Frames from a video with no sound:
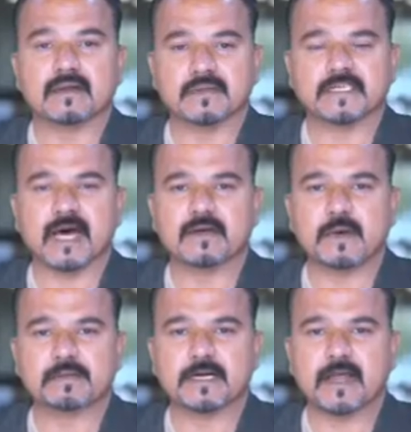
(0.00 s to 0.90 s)
नमस्कार
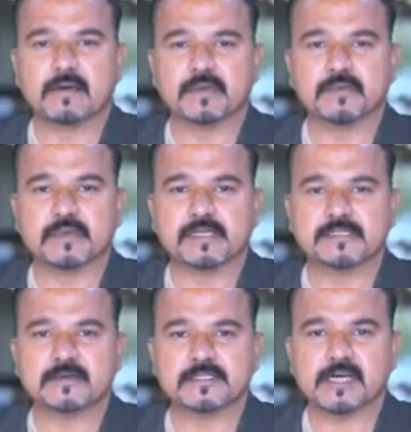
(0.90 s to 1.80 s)
पैप्टिक टाइम मध्य प्रदेश
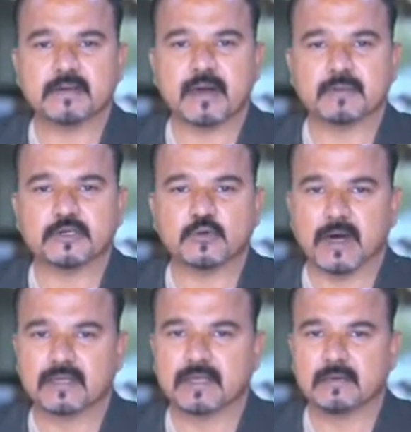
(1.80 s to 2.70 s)
समाचार में आपका
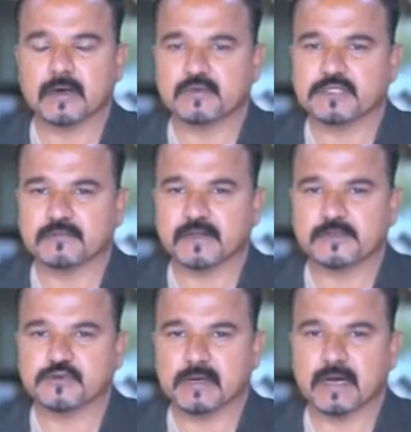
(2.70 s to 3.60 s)
स्वागत है मैं हूं शिवेंद्र
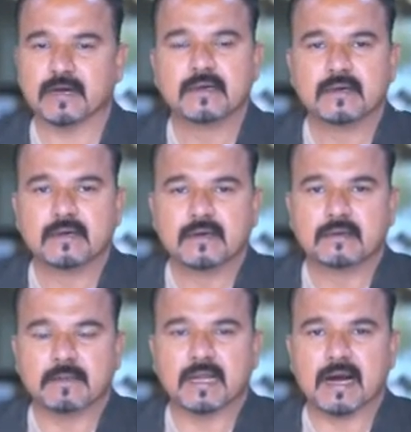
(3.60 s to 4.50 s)
शुक्ला
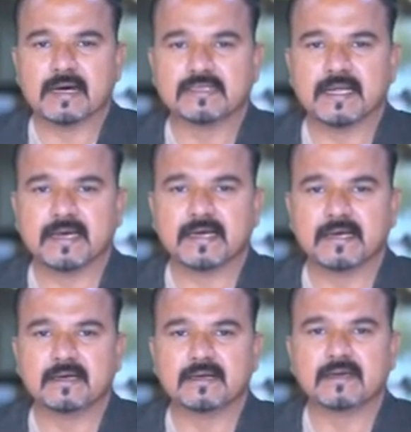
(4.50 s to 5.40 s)
बालाघाट जिले के
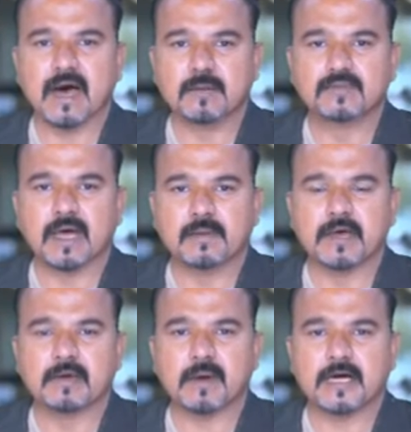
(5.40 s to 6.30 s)
लामता
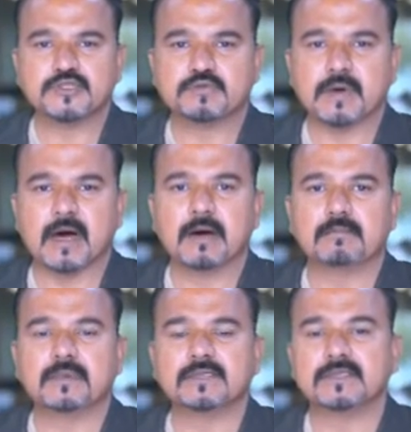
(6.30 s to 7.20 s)
में भाजपा
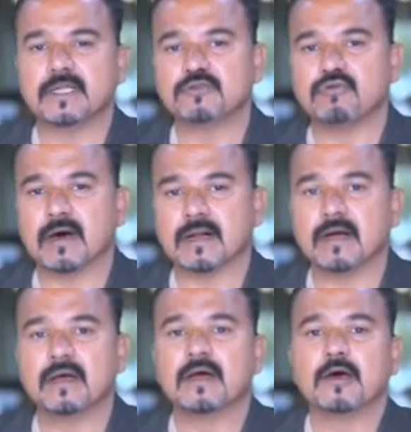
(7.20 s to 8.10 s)
मंडल द्वारा
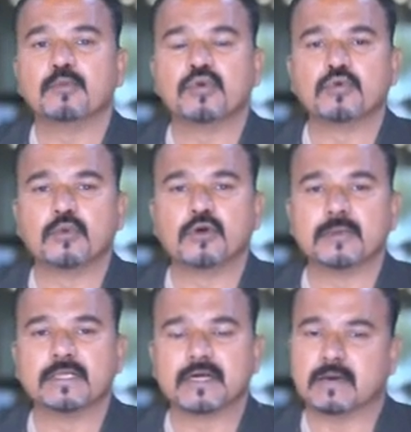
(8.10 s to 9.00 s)
पूर्व
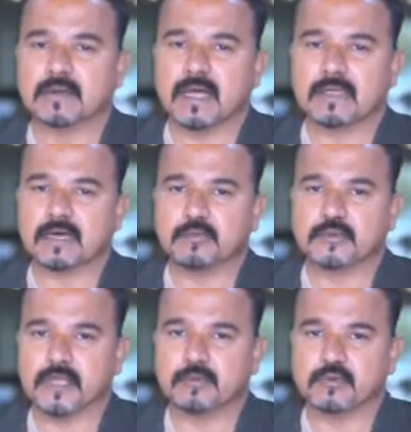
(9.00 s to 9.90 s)
मुख्यमंत्री कमलनाथ का
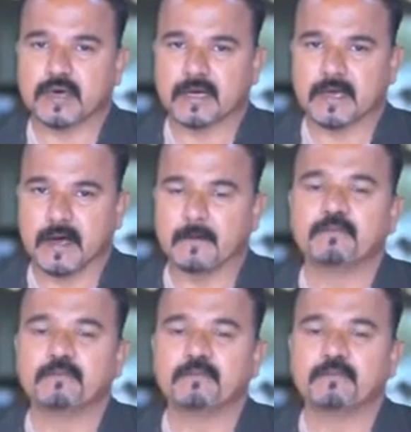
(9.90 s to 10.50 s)
पुतला फूका गया